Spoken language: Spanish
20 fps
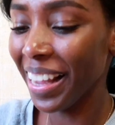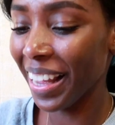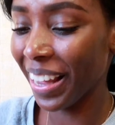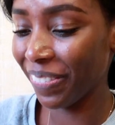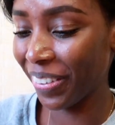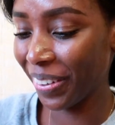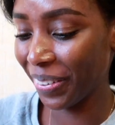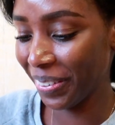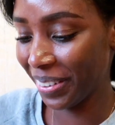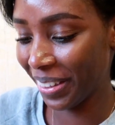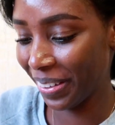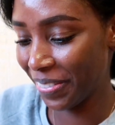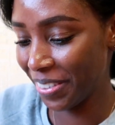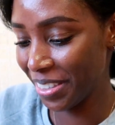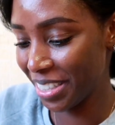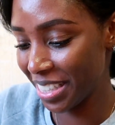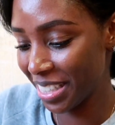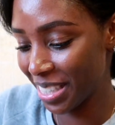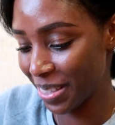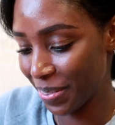que me gusta
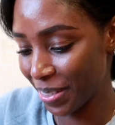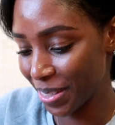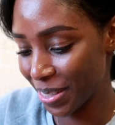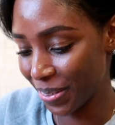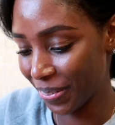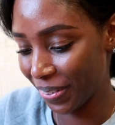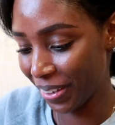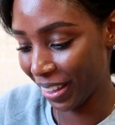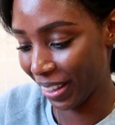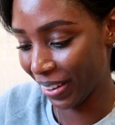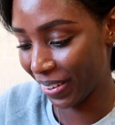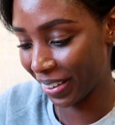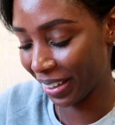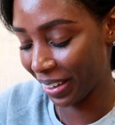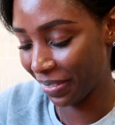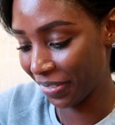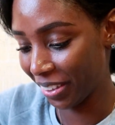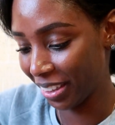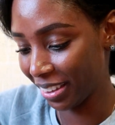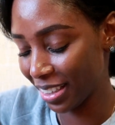muchísimo su video,
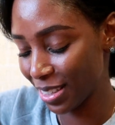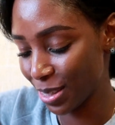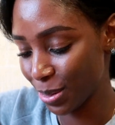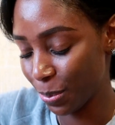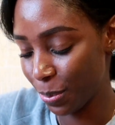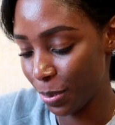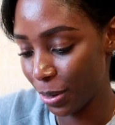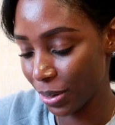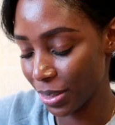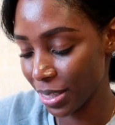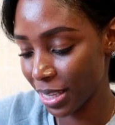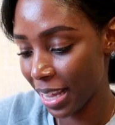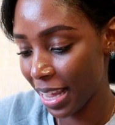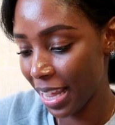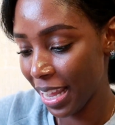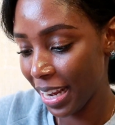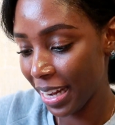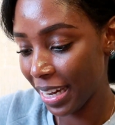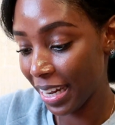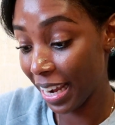realmente sus vlogs.
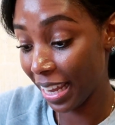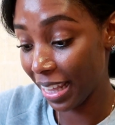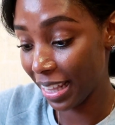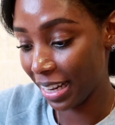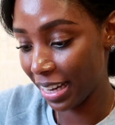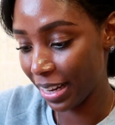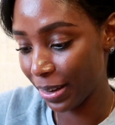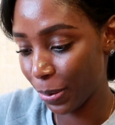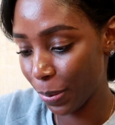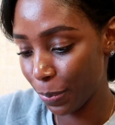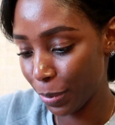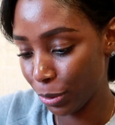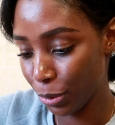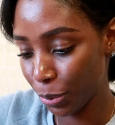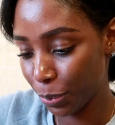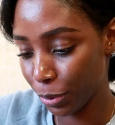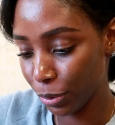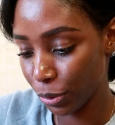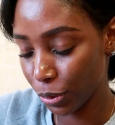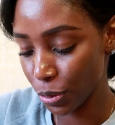Nada, les
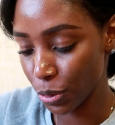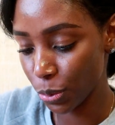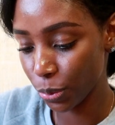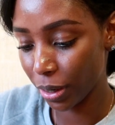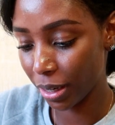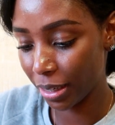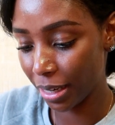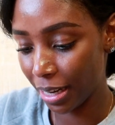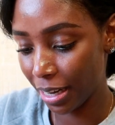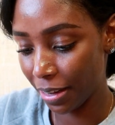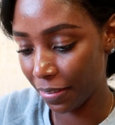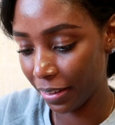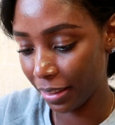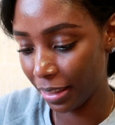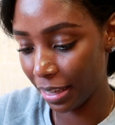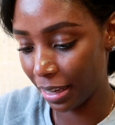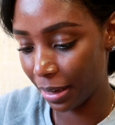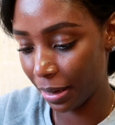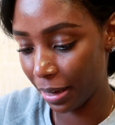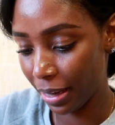recomiendo un montón su canal, la
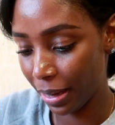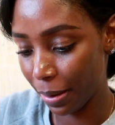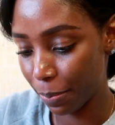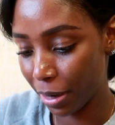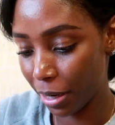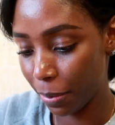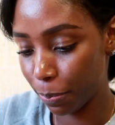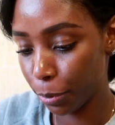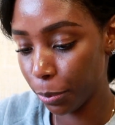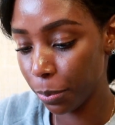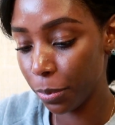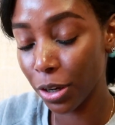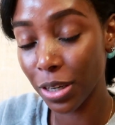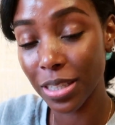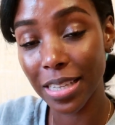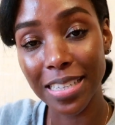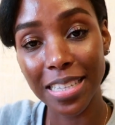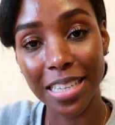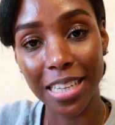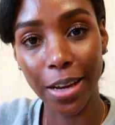verdad, eh, Maipú
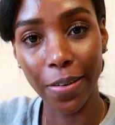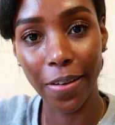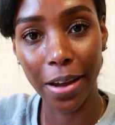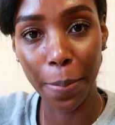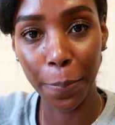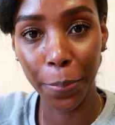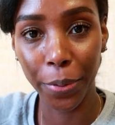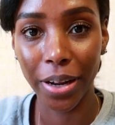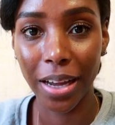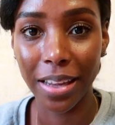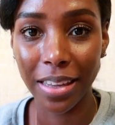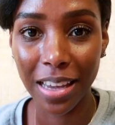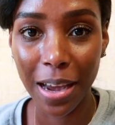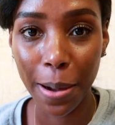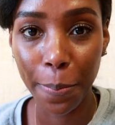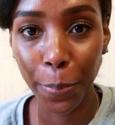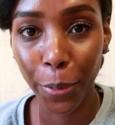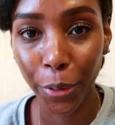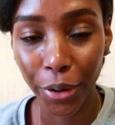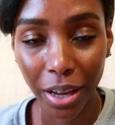Vlogs, así que vayan por allí,
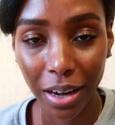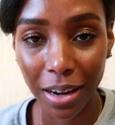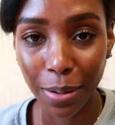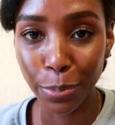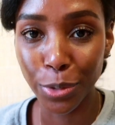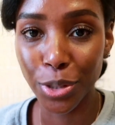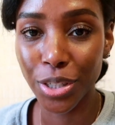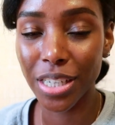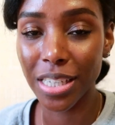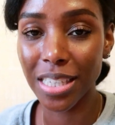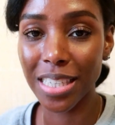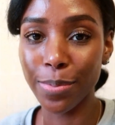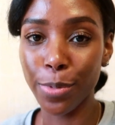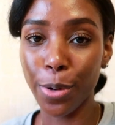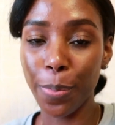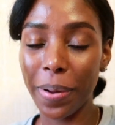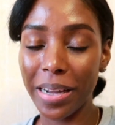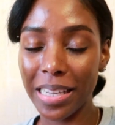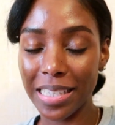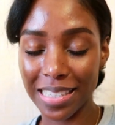apóyenla
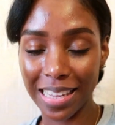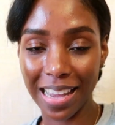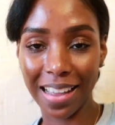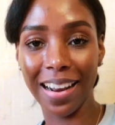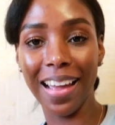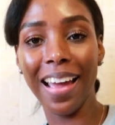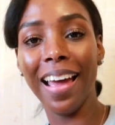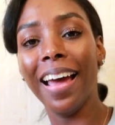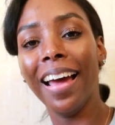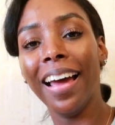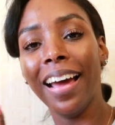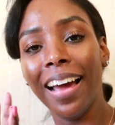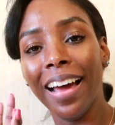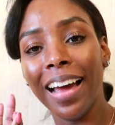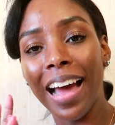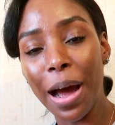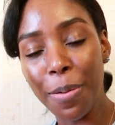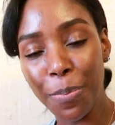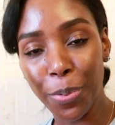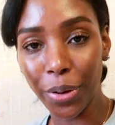muchísimo, paisana,
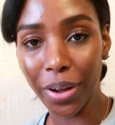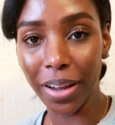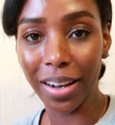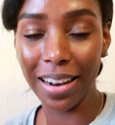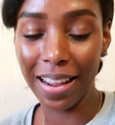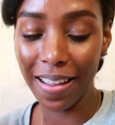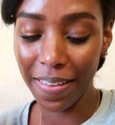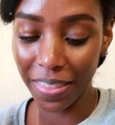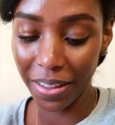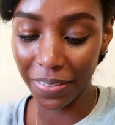apóyenla,